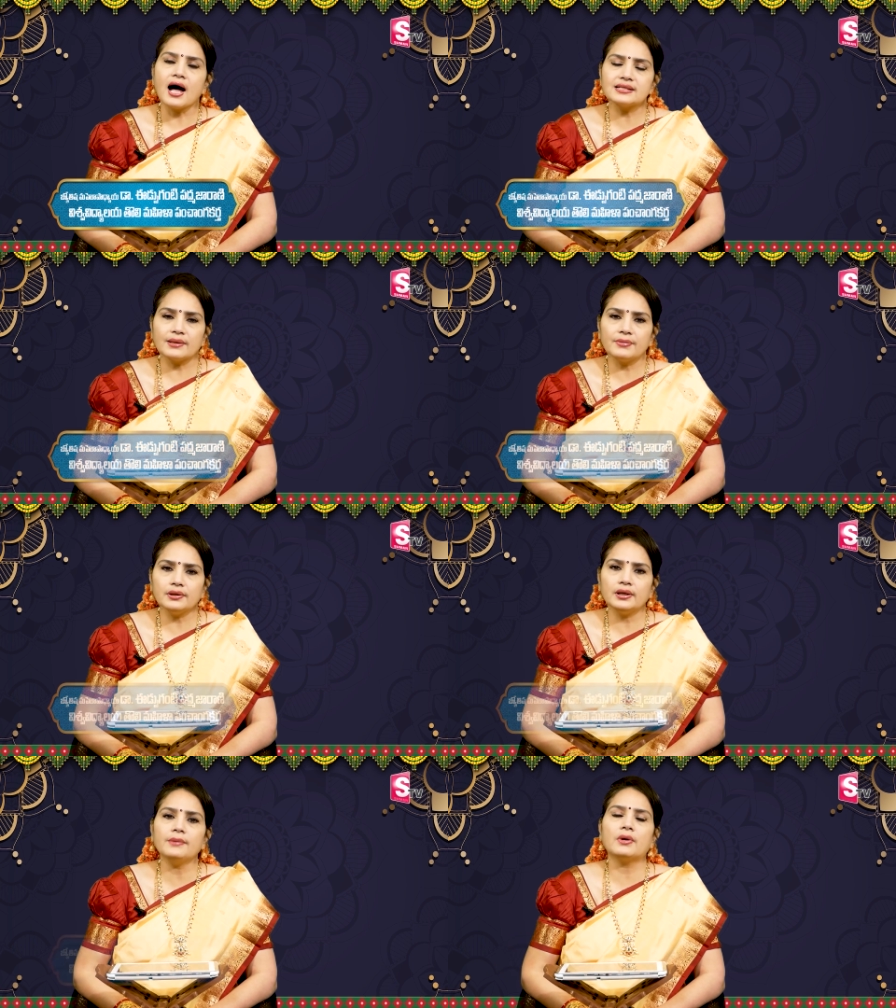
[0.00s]
ఆ
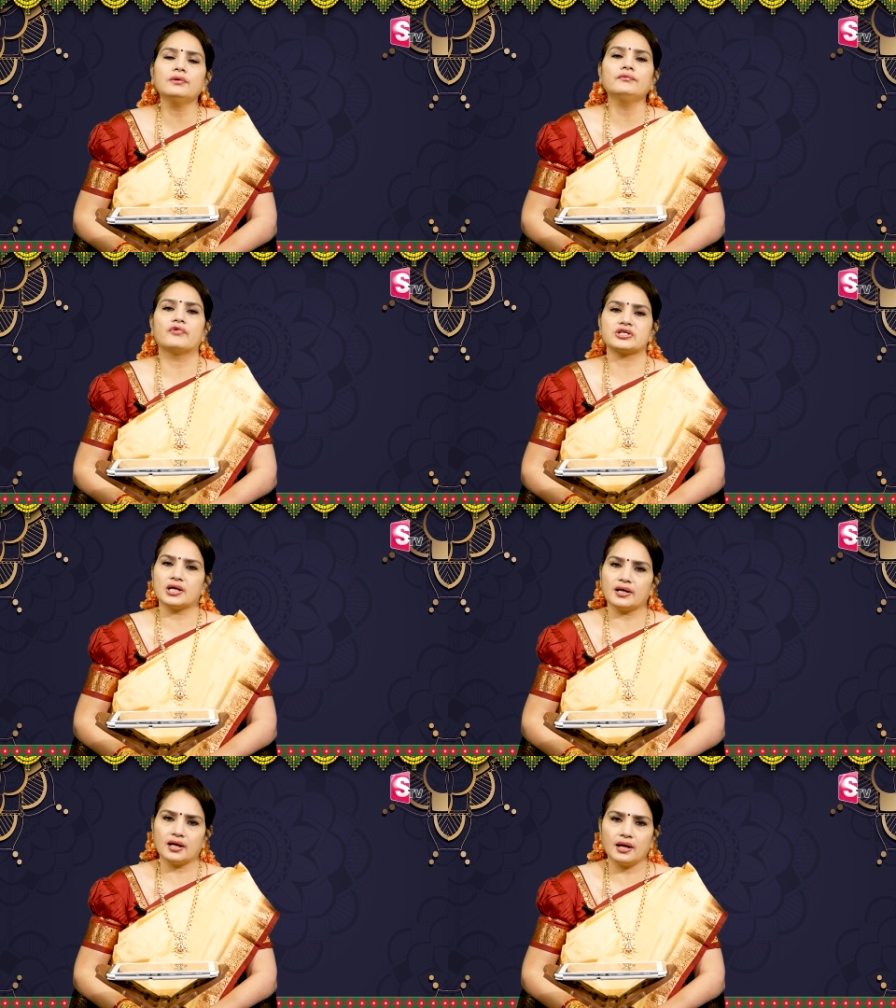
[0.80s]
సమయాన్ని మనం వర్ష
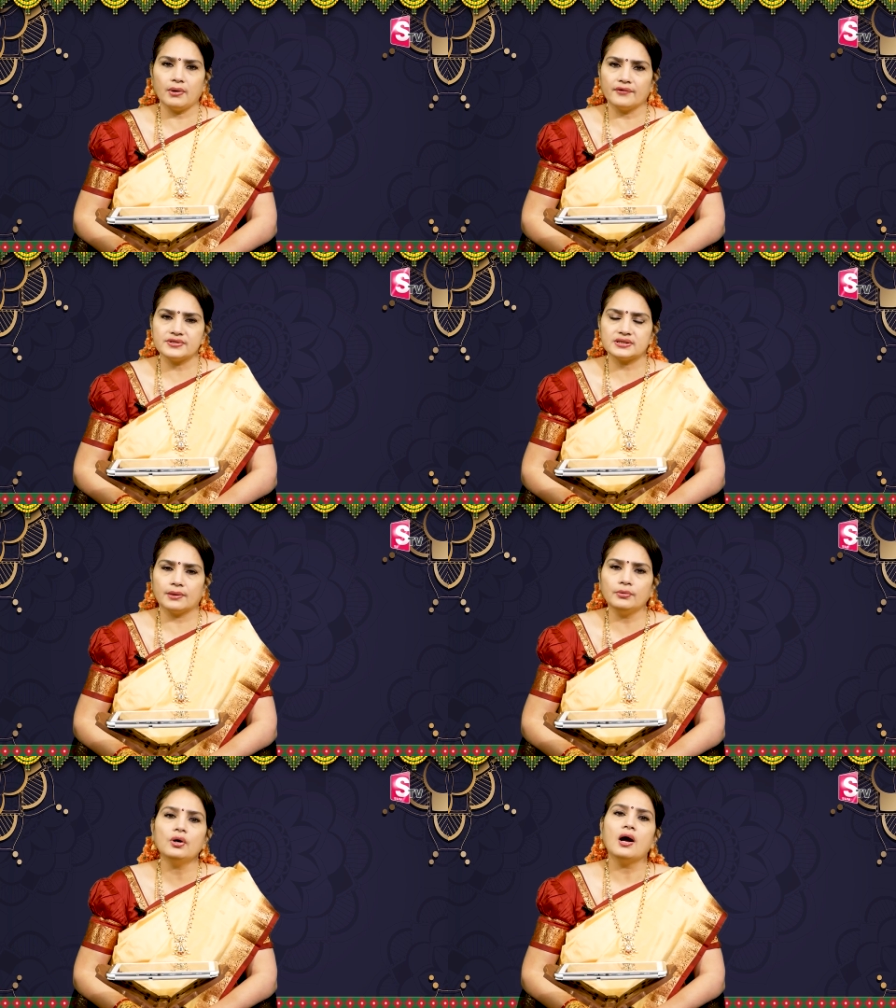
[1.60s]
లగ్నంగా
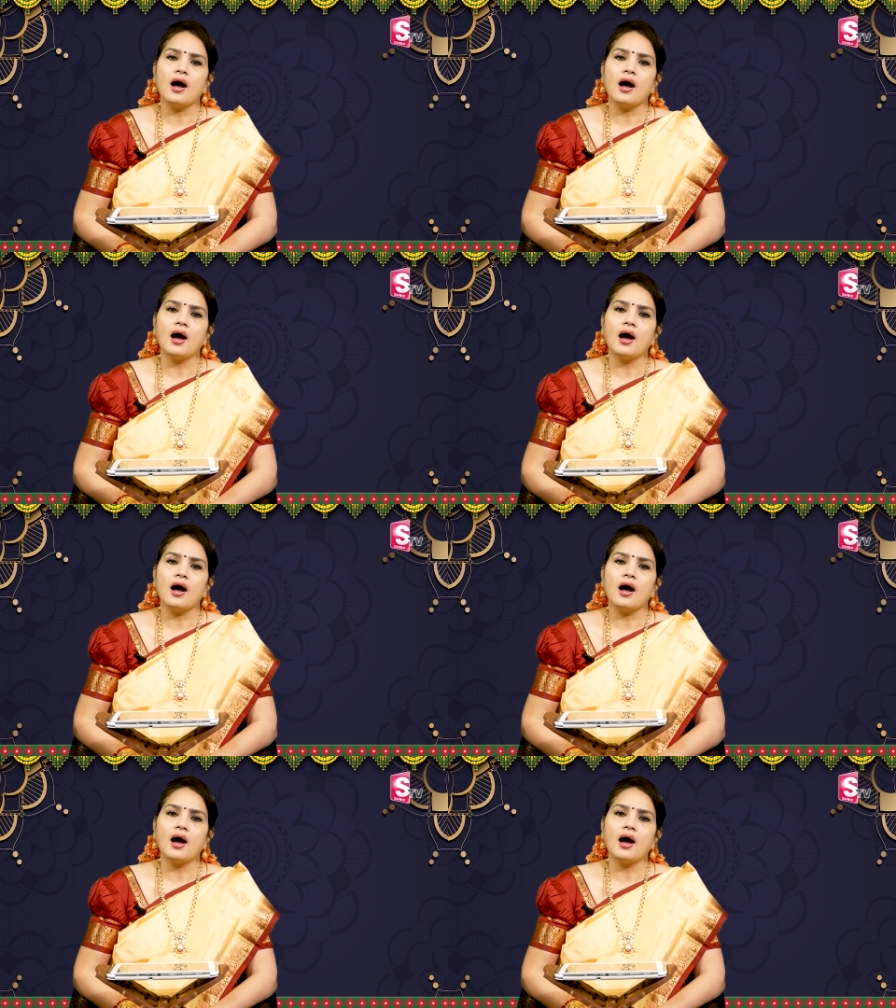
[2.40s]
భావిస్తాము